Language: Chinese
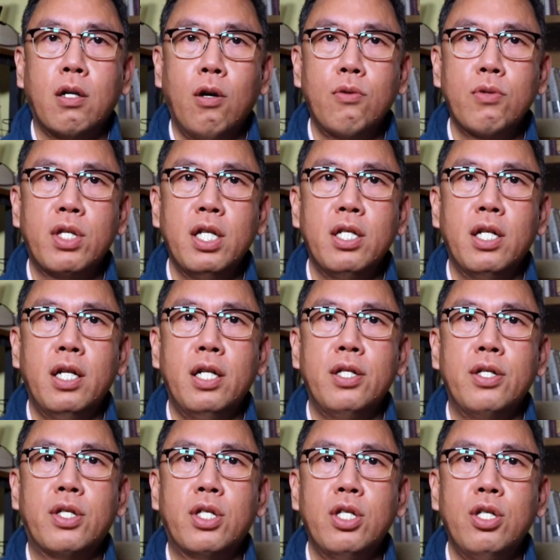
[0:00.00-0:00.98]
公证
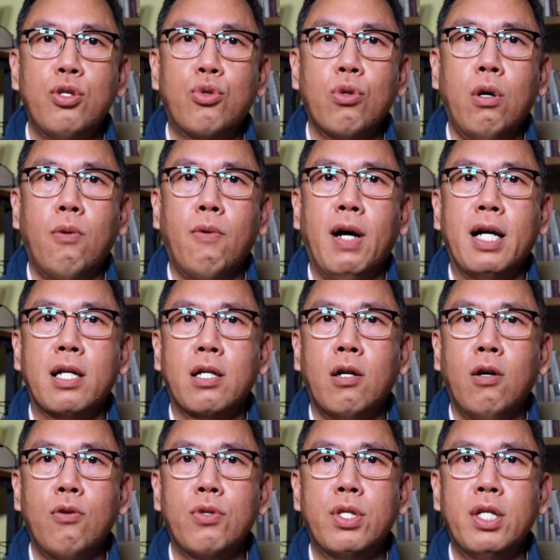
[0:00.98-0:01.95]
人制作完
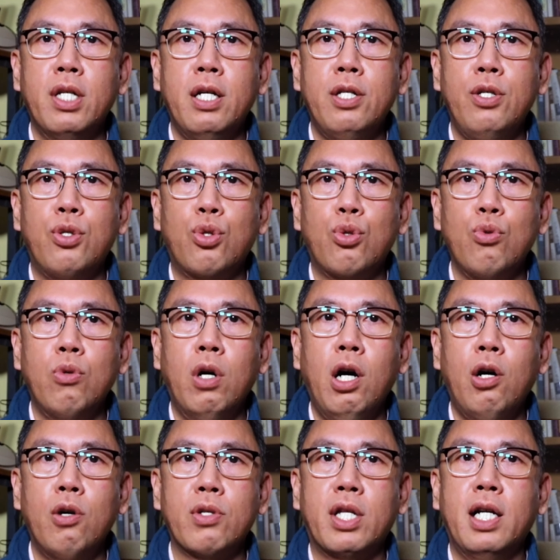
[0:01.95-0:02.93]
公证书
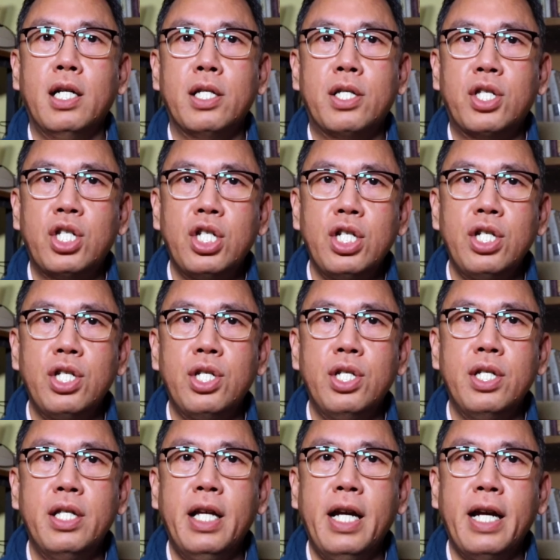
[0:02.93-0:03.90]
后的7
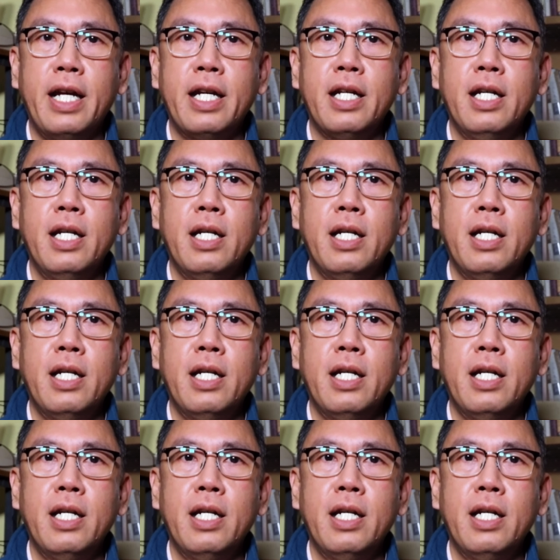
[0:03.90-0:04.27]
日内，